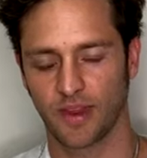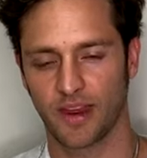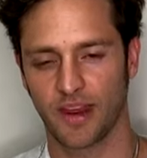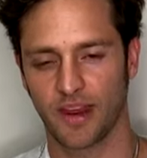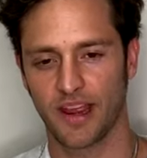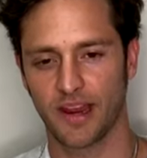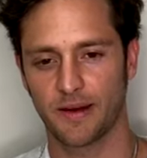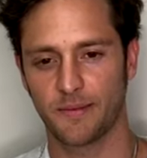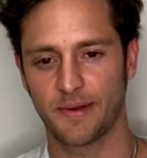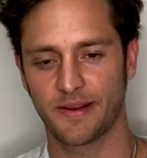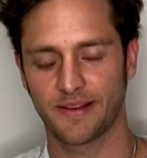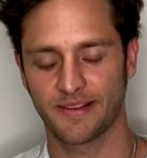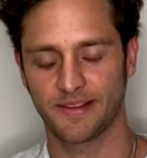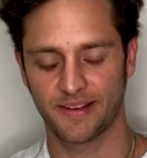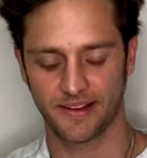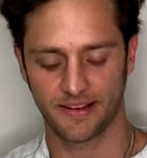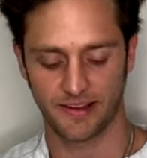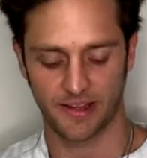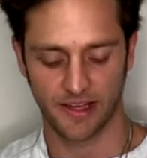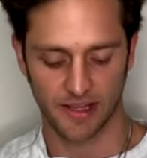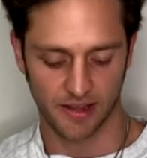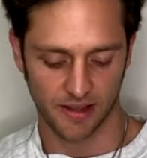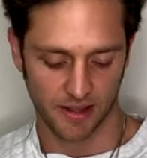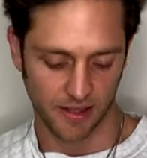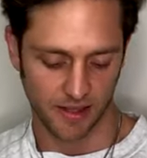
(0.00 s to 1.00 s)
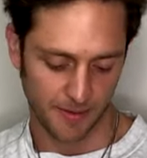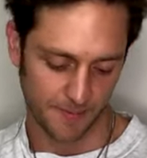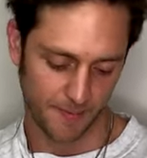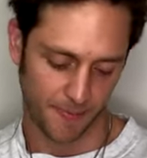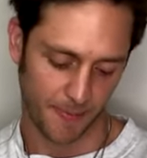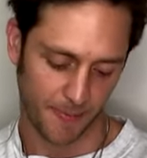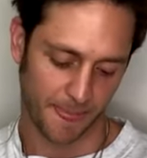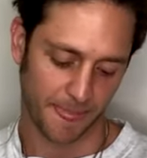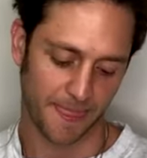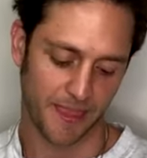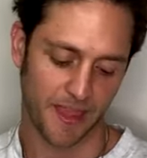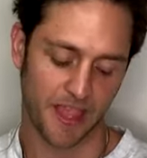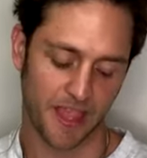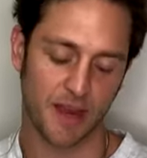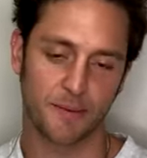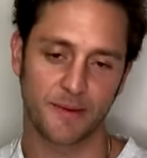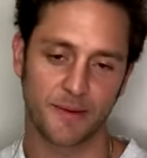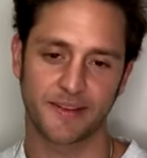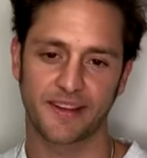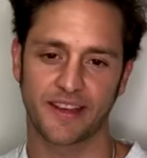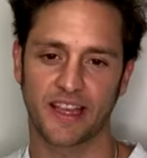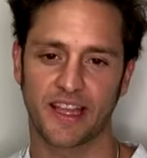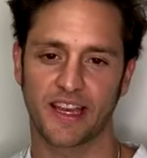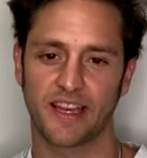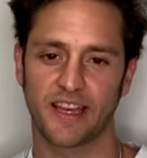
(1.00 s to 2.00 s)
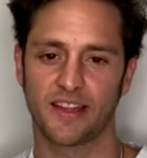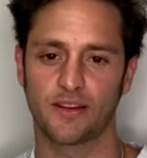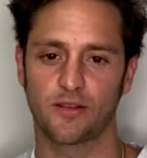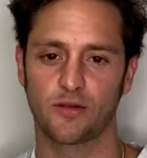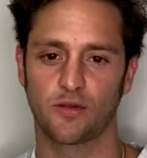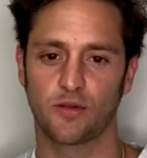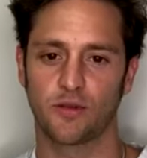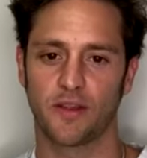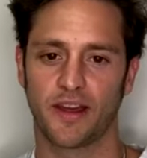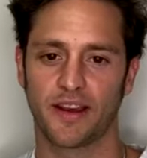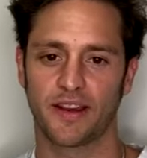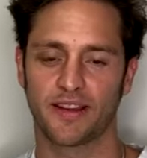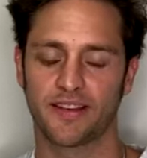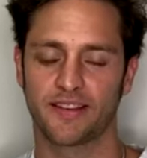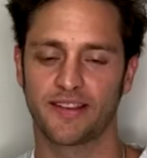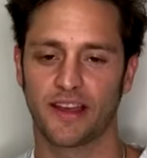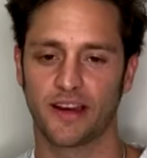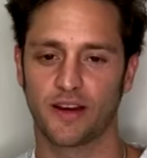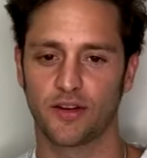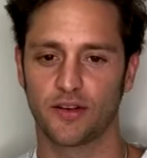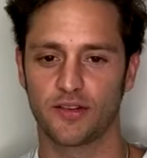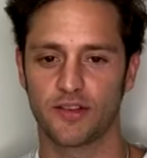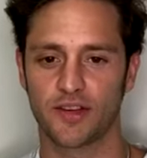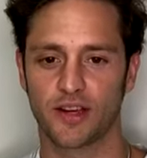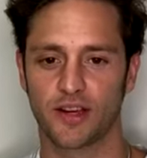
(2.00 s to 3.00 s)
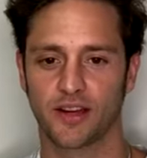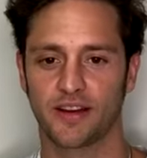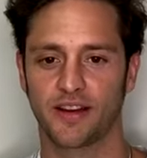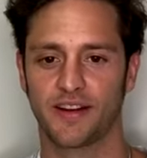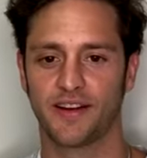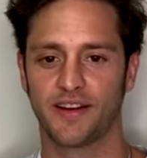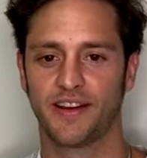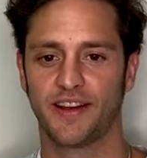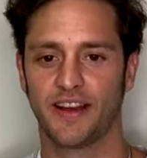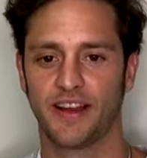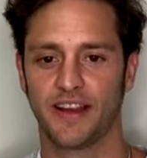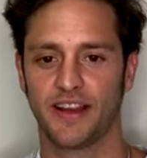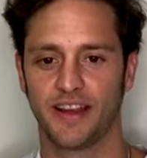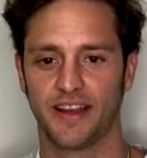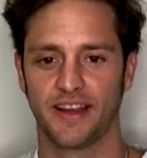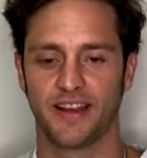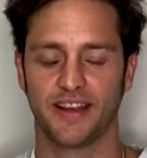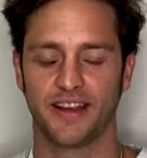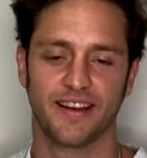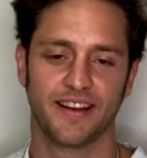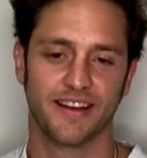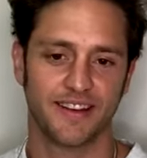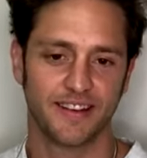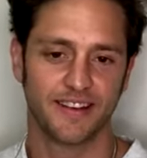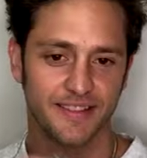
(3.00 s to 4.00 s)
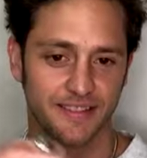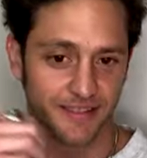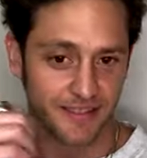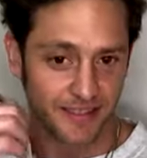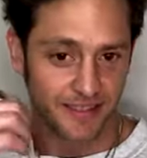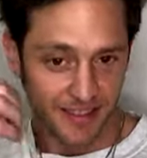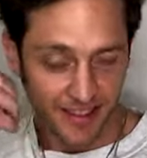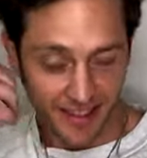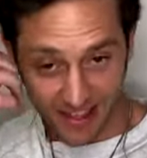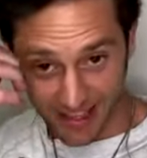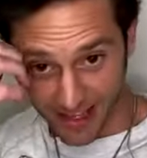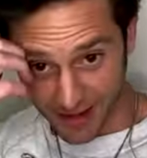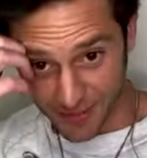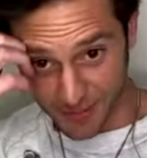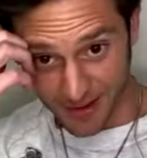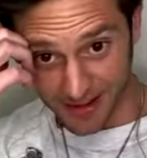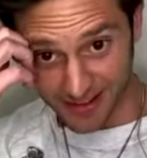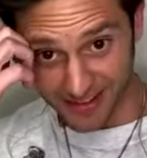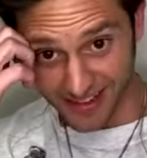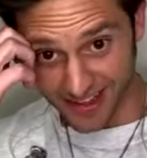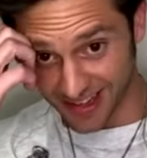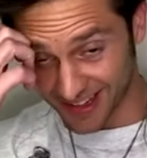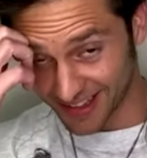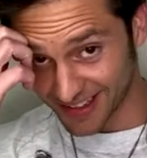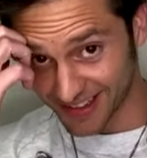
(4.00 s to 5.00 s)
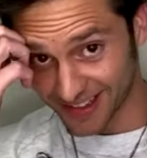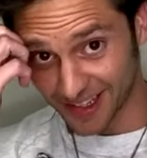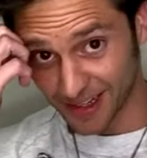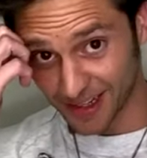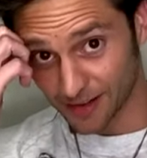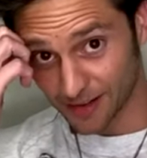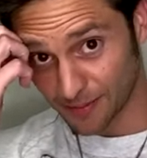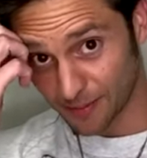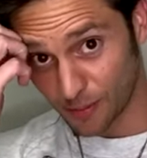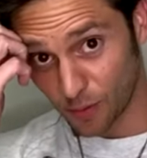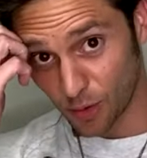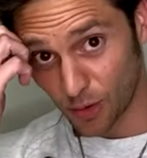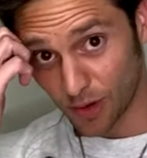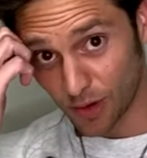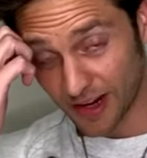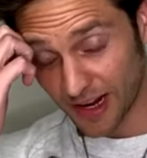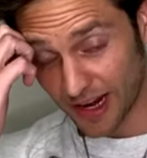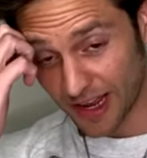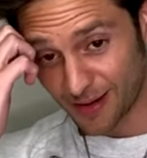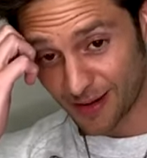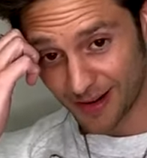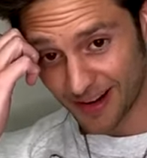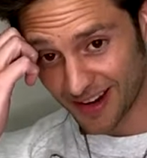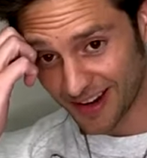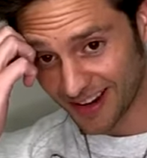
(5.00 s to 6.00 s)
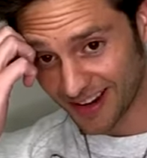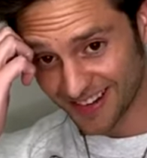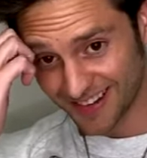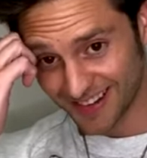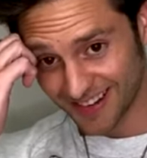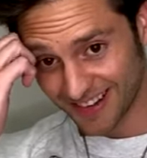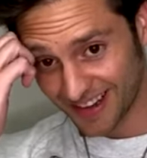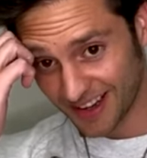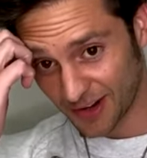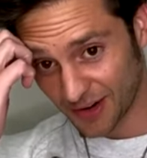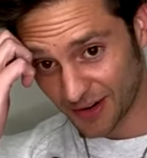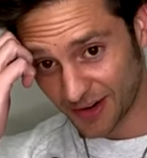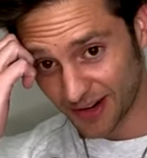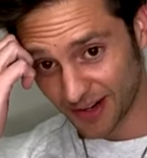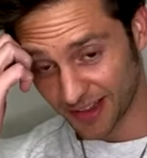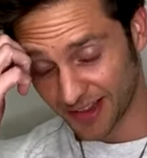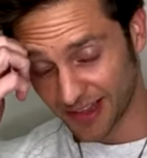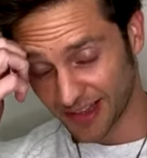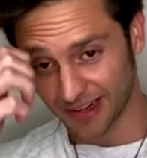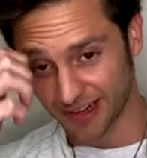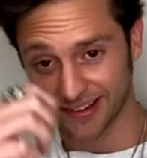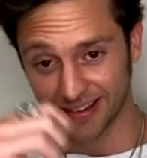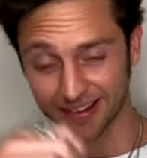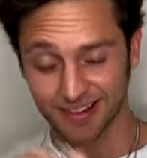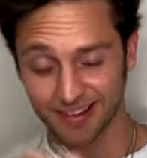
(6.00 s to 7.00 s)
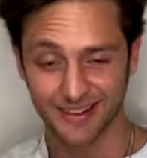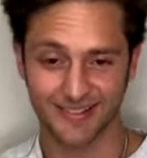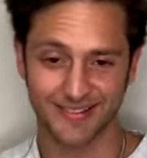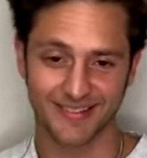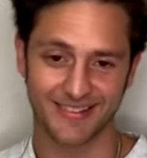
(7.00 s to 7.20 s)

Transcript: ¿Quién más se siente? ¿Quién más se quiere desnudar esta noche? ¿Quién más quiere ser vulnerable y conectarse?